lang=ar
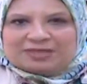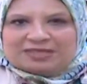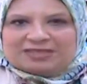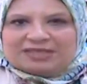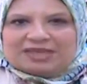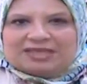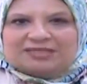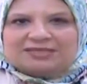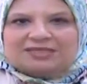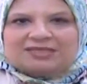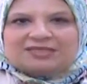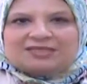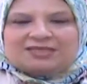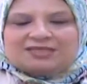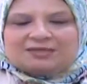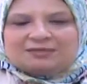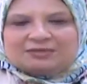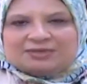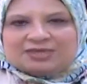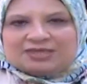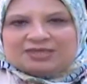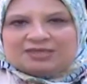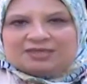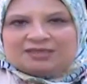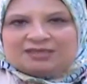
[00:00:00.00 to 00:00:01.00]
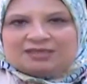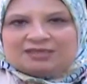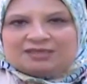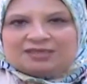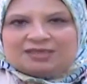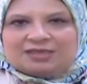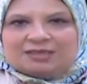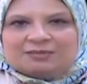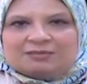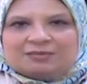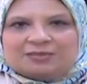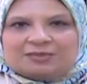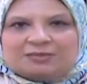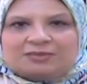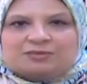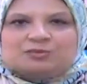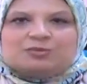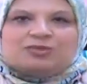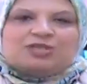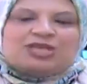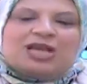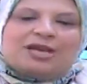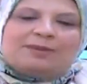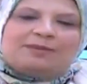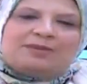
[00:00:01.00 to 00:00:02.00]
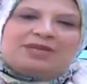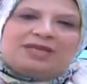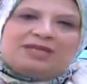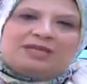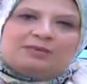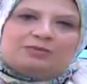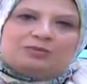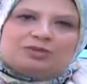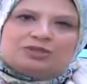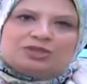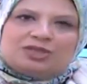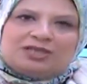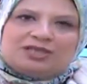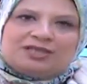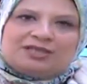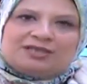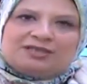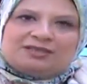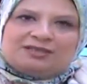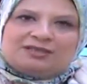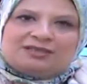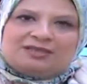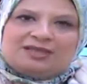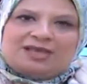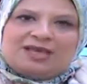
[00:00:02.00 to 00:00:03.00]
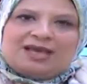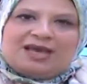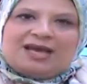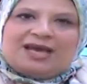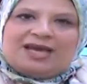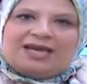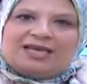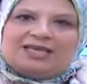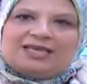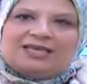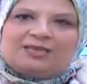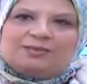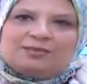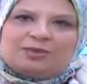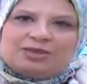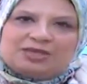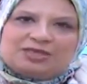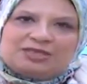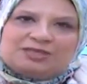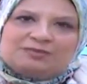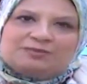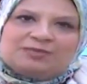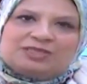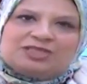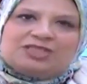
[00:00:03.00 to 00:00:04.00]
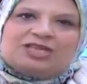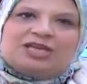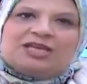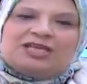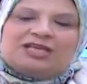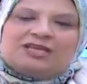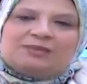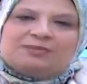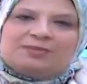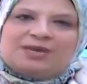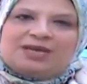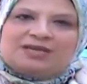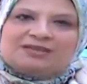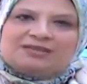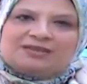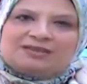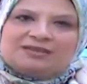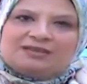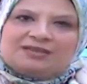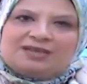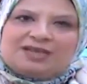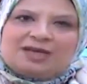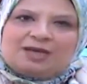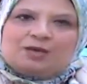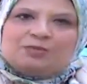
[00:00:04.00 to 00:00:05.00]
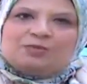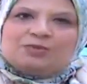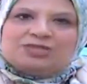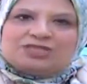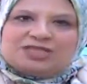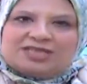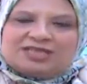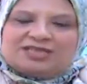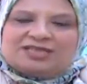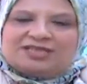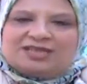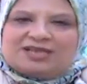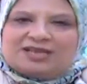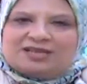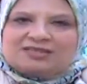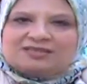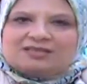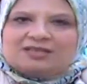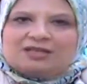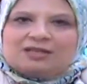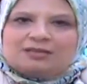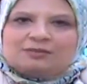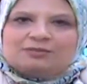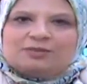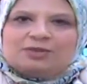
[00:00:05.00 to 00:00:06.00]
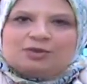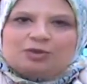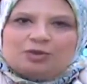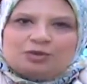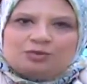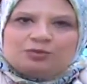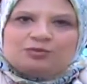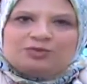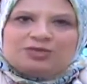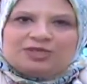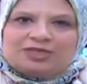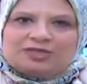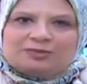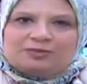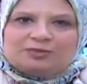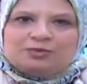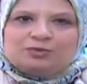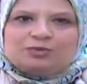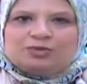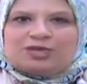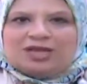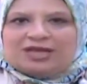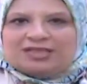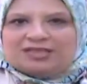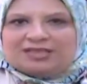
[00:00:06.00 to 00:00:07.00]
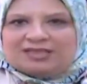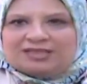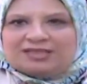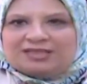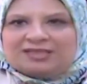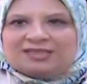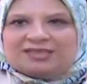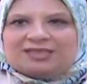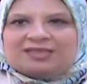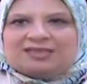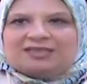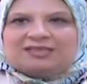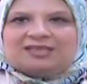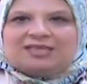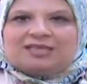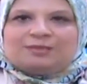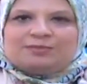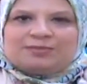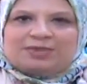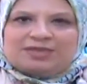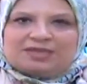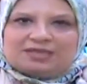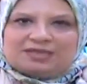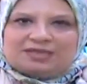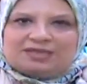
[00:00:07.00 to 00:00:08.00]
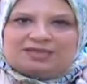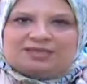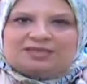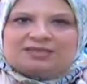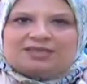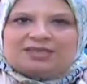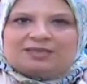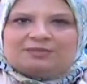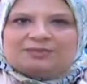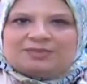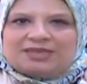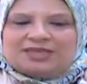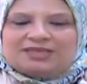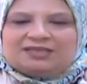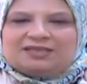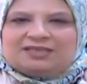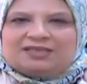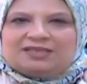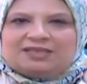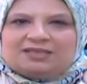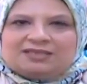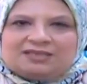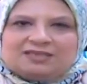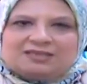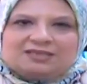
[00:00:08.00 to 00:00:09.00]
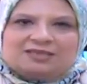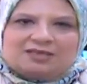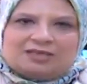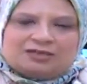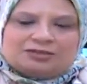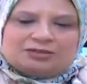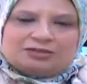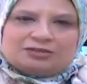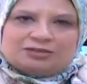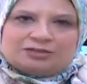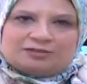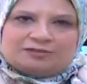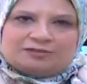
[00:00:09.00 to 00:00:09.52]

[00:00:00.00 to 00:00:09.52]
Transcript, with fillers: عند كتير مننا مش عامله اي مشكله هيجي مريض مشاكل المعده او مشاكل الجهاز الهضمي العلوي اللي بنقول عليه يا المريء يا المعده يا الاثنى عشر